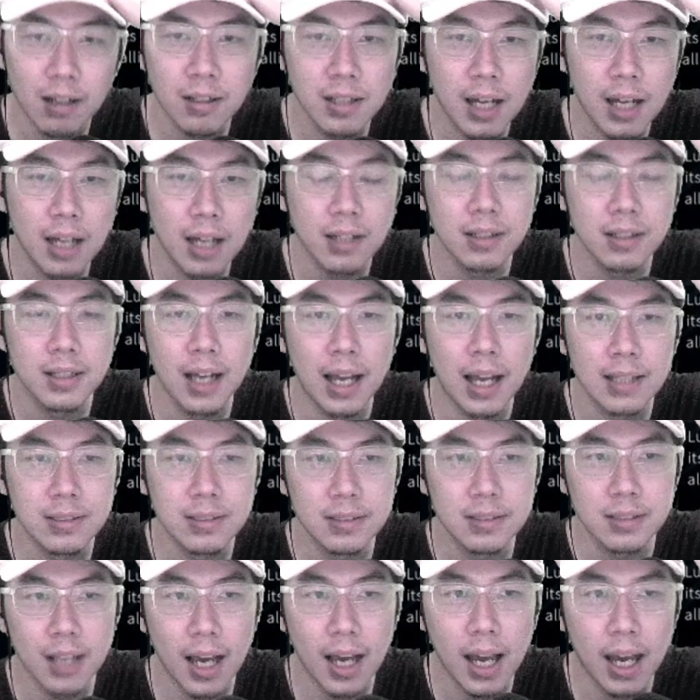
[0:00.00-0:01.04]
dan
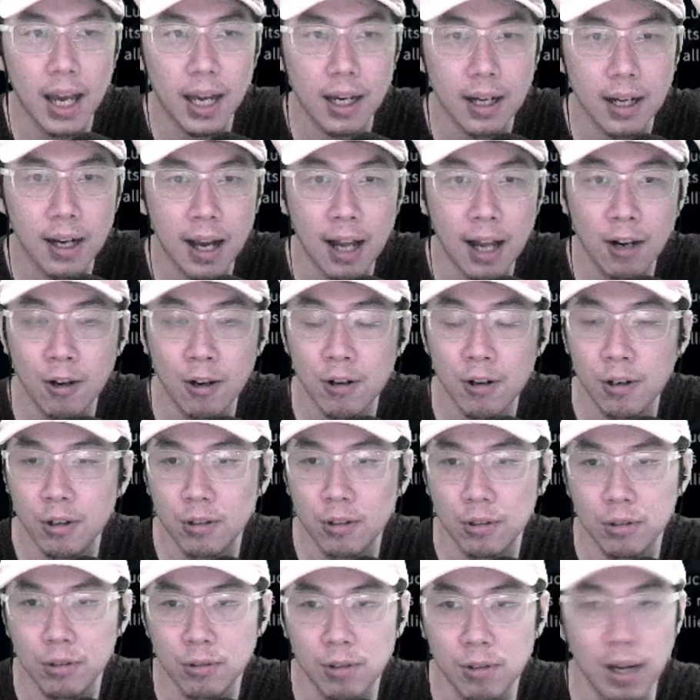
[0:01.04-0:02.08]
gacha kalau
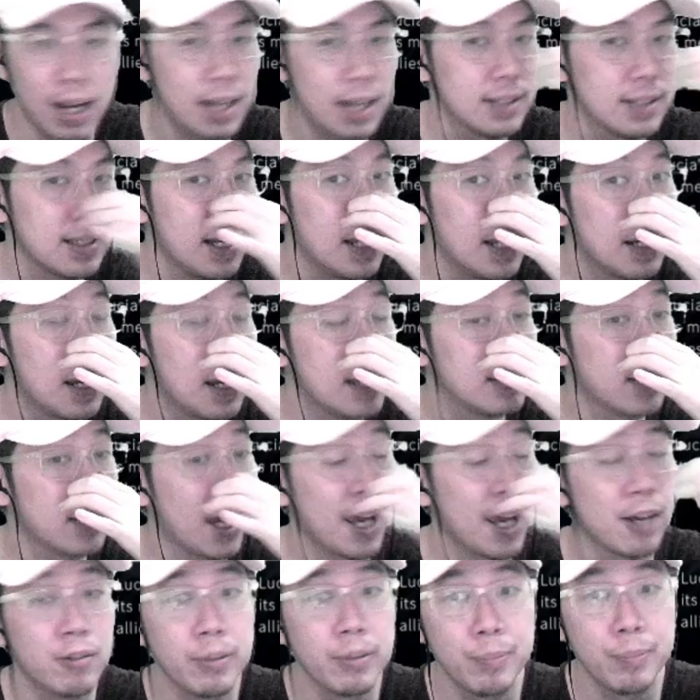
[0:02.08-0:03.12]
gua nggak salah gacha
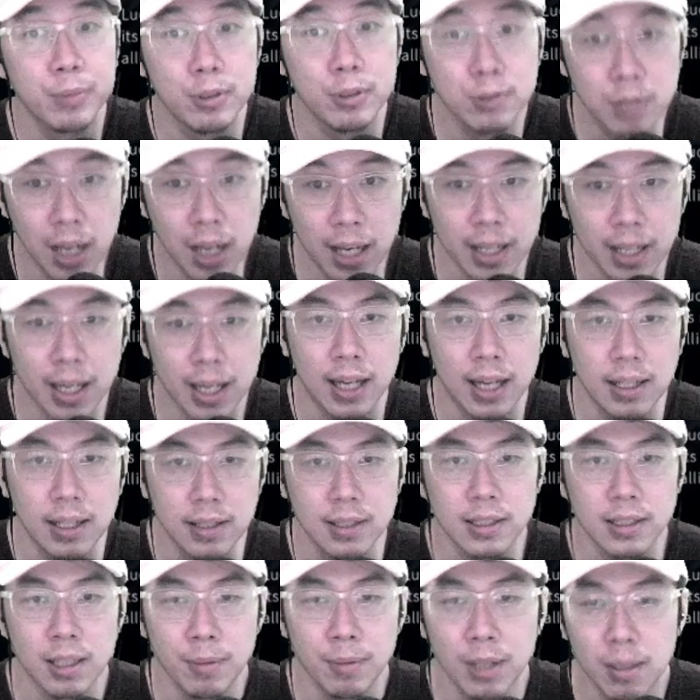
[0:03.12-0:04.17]
equip juga ya
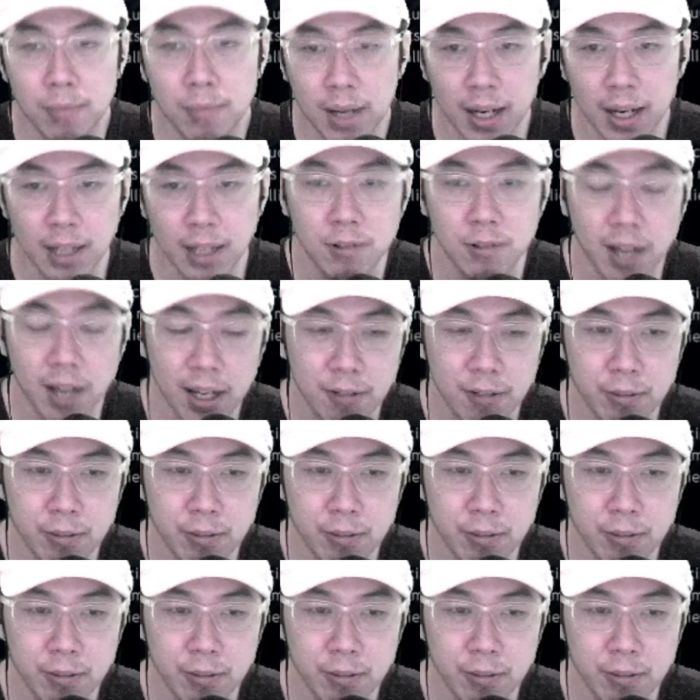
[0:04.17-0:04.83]
tapi kemarin gue equip